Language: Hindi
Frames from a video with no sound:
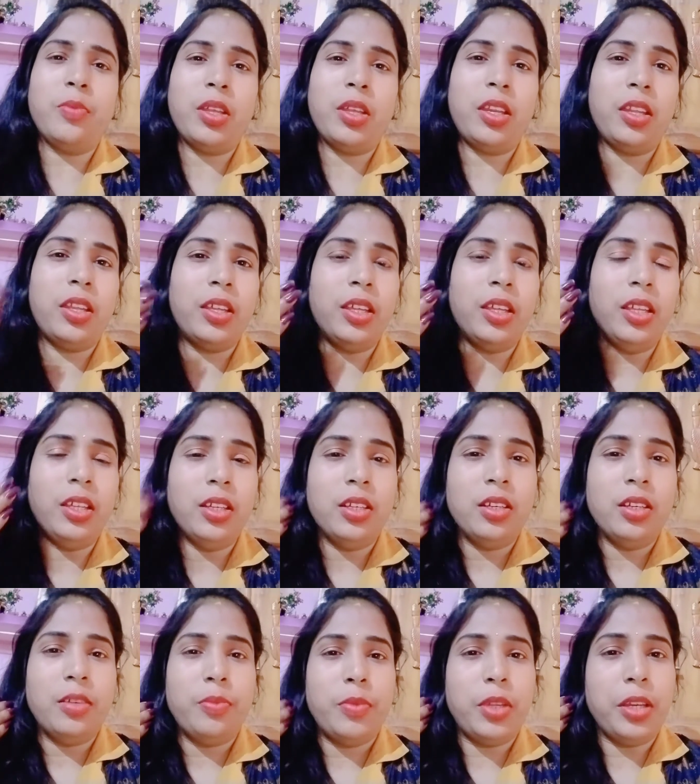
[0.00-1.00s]
मेरे
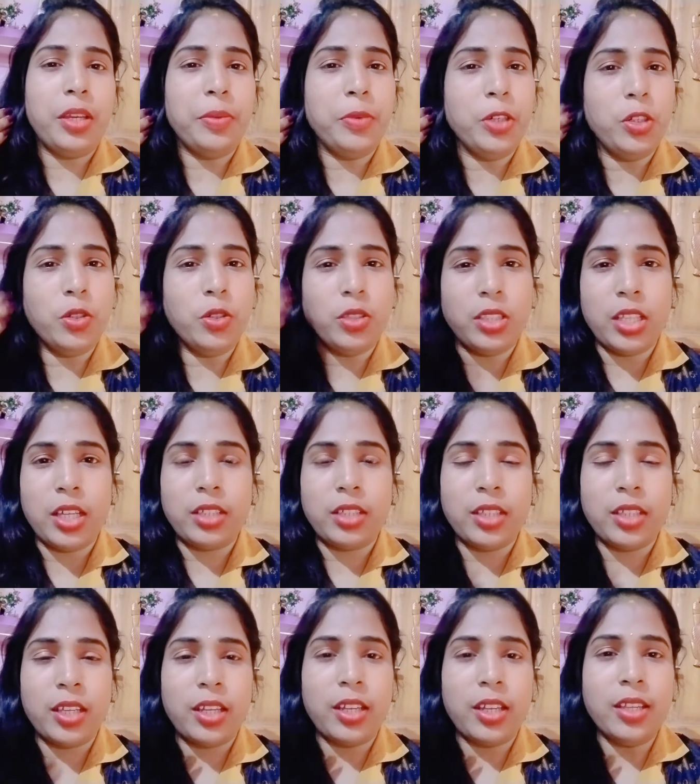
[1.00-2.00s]
मेरे वीडियो
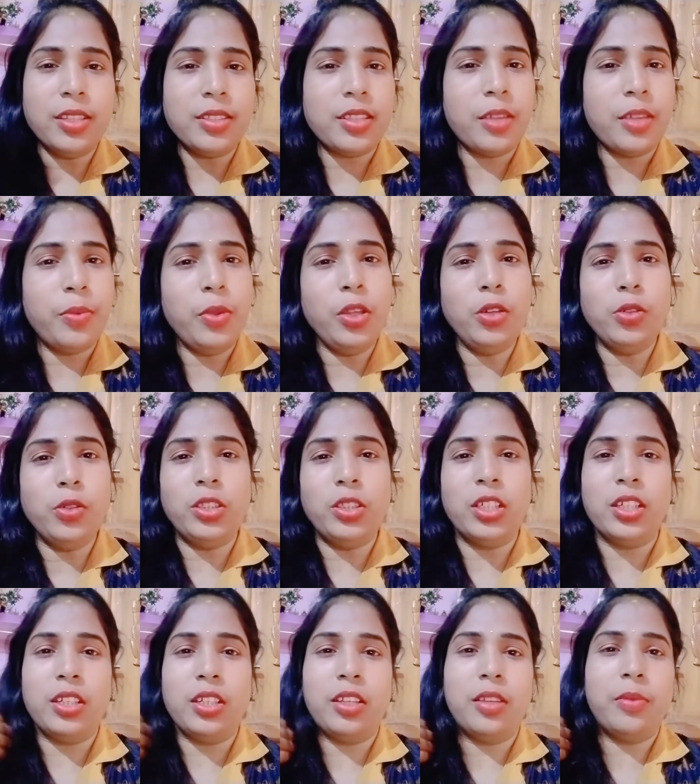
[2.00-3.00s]
देखते हैं ना सभी को
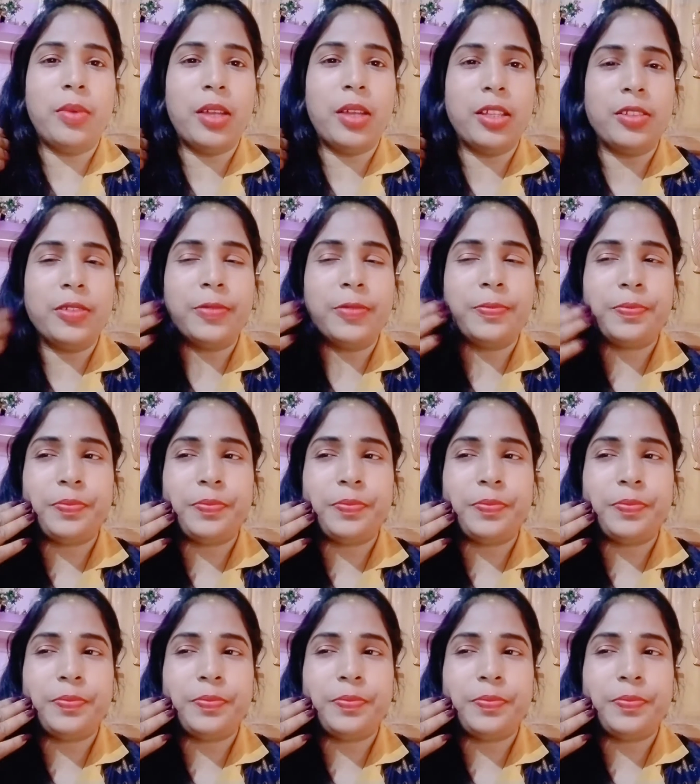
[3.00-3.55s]
धन्यवाद